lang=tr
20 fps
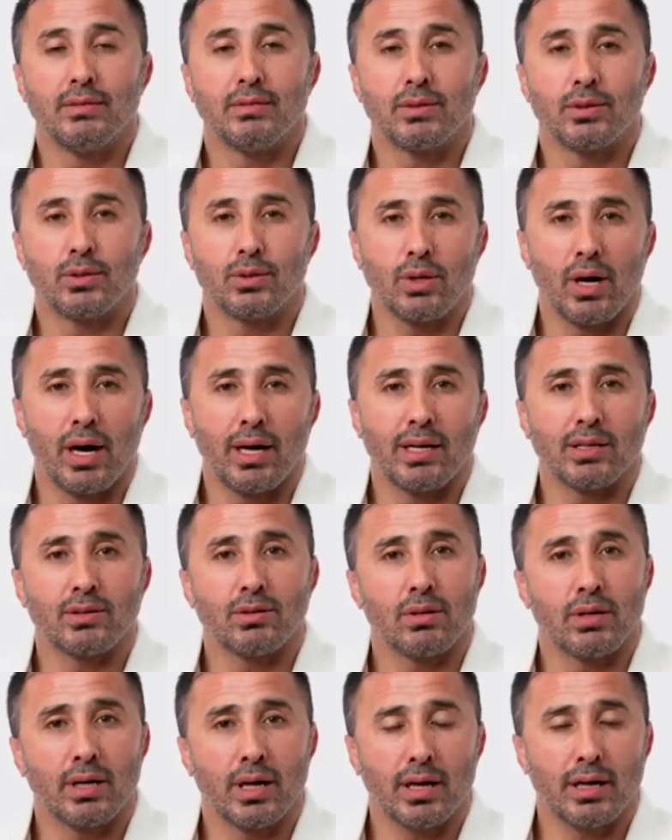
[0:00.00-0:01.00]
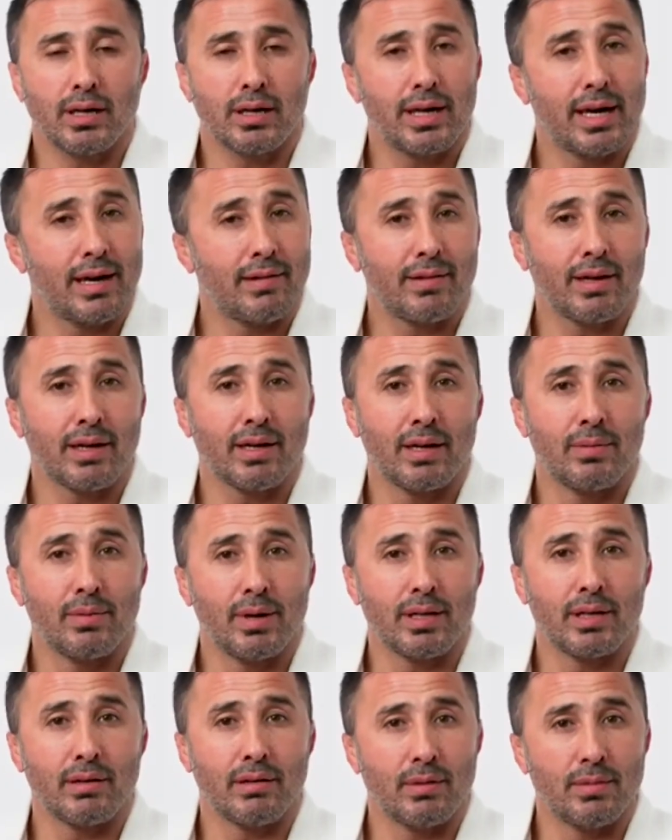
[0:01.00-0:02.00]
Cüda ailesi olarak evde
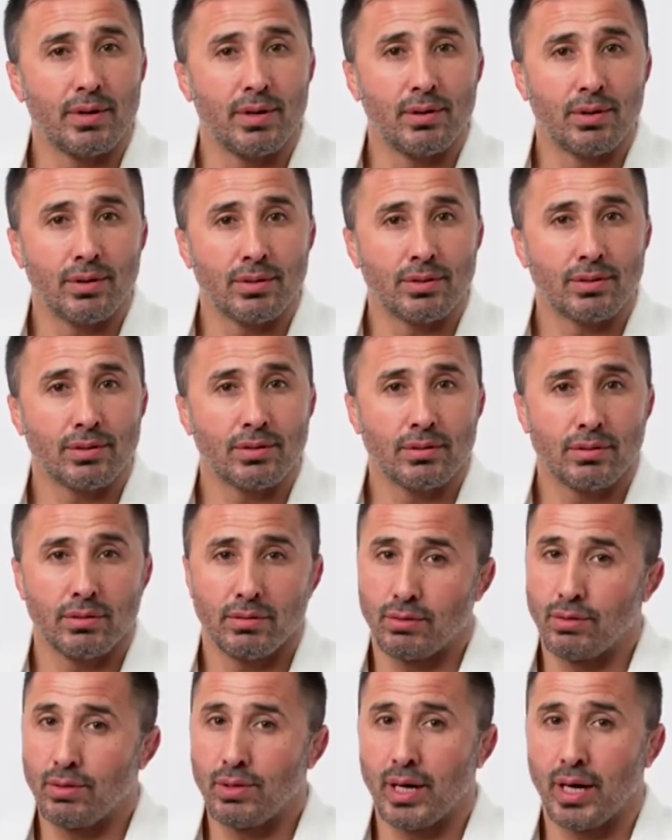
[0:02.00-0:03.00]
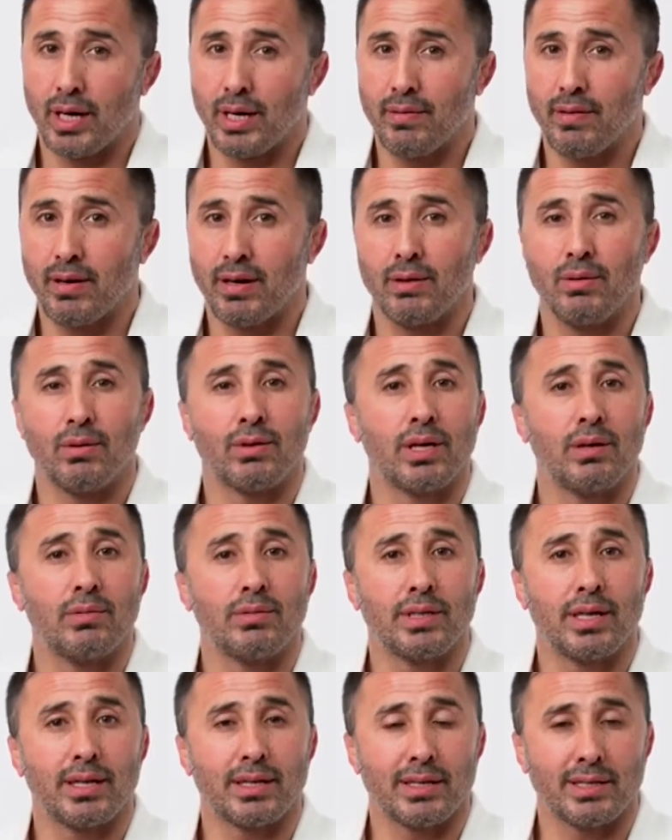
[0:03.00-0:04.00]
kalmaya devam ediyoruz. Dünyayı ve
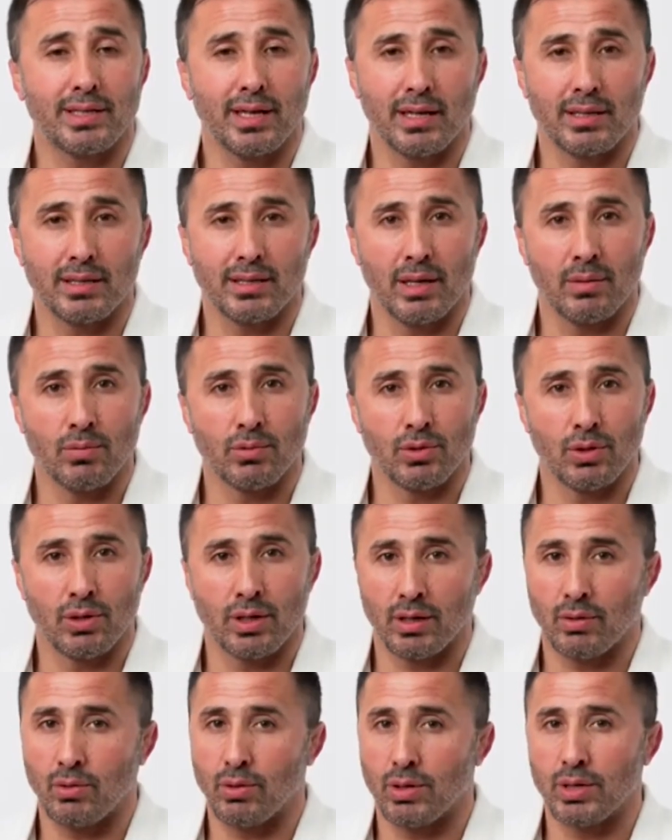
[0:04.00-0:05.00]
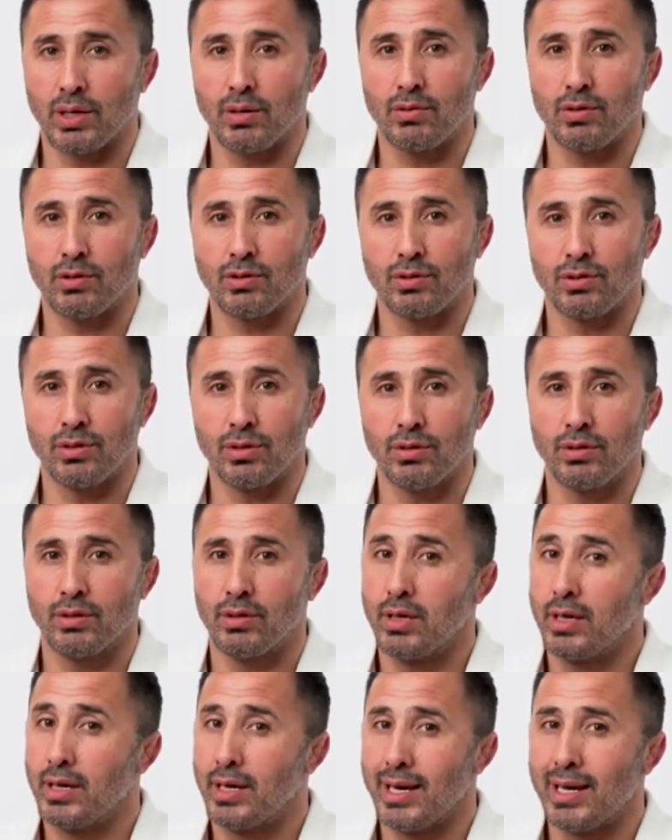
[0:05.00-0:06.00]
ülkemizi etkisi altına almış olan koronavirüsünün
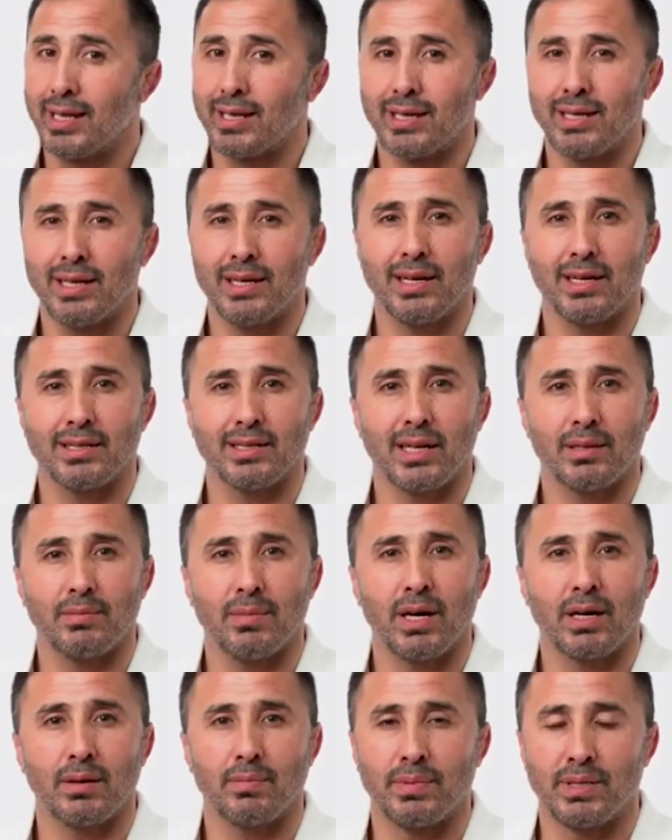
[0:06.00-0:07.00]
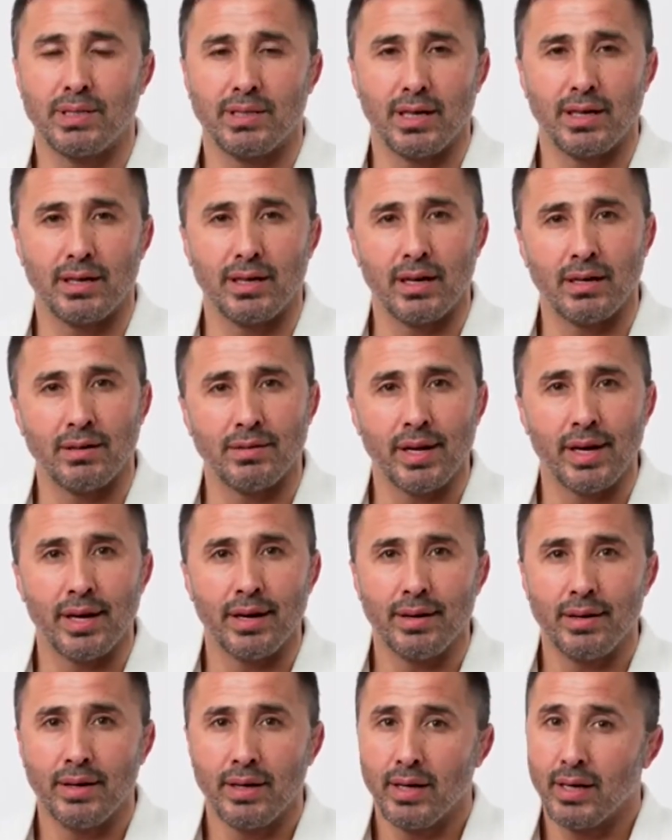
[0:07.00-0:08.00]
etkilerini azaltmak bizlerin elinde.
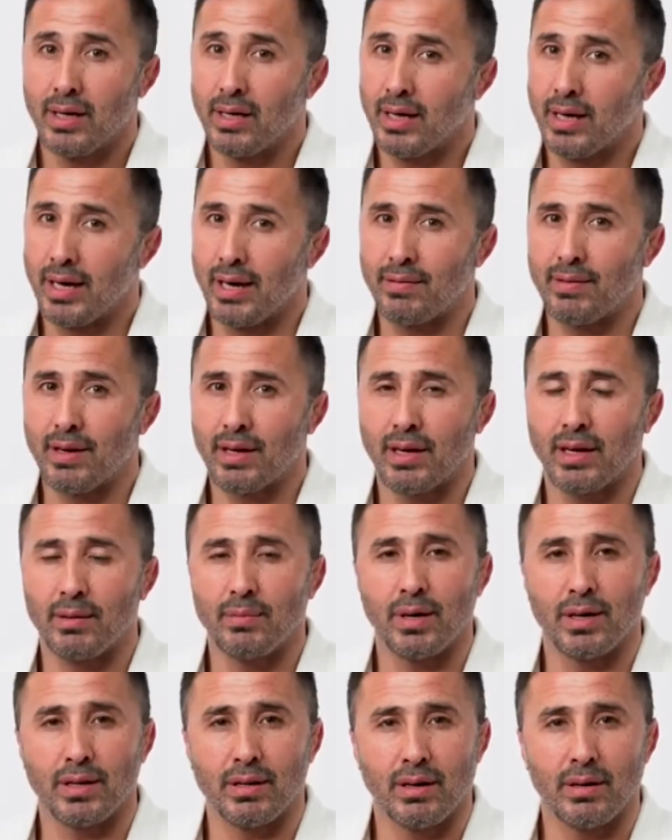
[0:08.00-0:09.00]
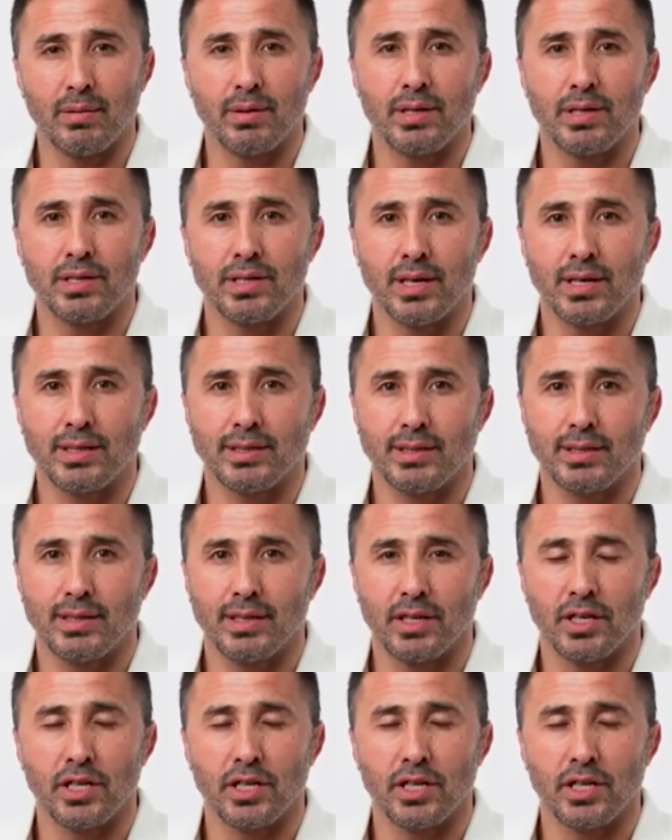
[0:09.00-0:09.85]
Evde kalmaya devam edeceğiz.